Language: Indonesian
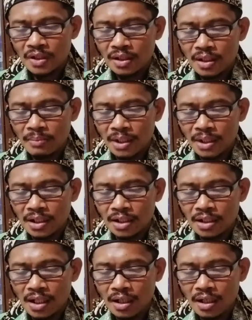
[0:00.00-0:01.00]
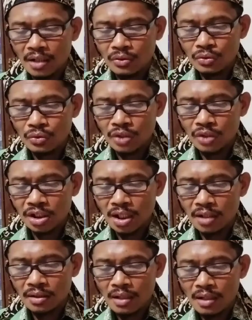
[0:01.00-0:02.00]
dan padanya akan
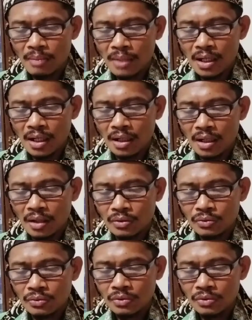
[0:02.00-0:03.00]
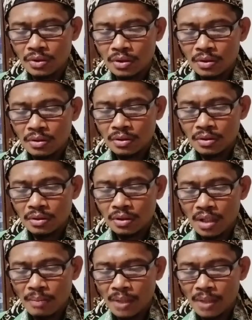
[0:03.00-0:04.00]
kutuliskan nama Allahku
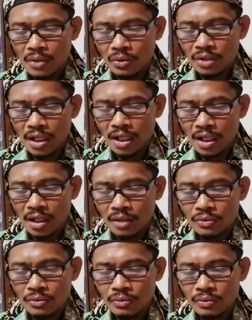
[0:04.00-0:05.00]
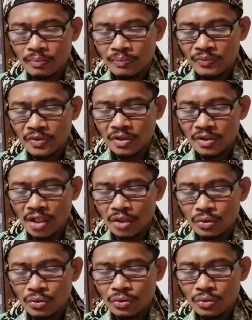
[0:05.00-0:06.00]
nama kota Allahku
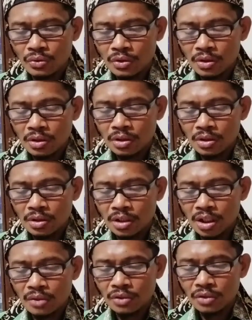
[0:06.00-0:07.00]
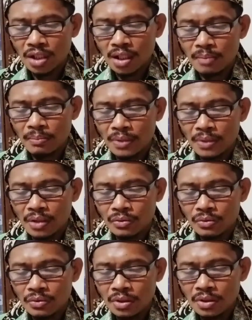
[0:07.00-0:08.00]
yaitu Yerusalem baru
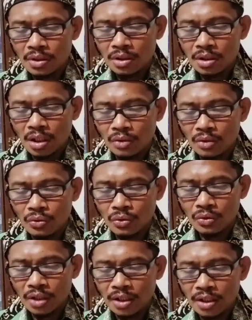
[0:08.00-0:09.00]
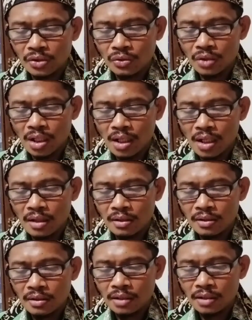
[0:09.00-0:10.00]
yang turun dari surga
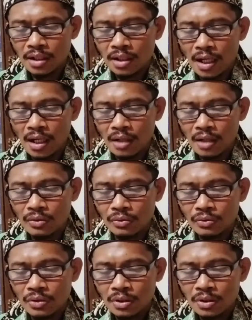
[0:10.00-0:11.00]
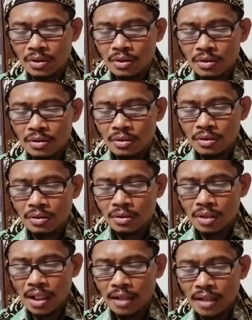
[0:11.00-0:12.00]
dari Allahku
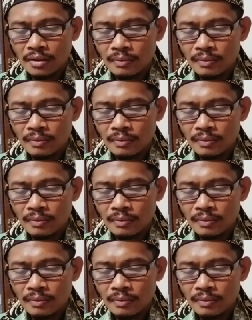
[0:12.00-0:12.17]
yang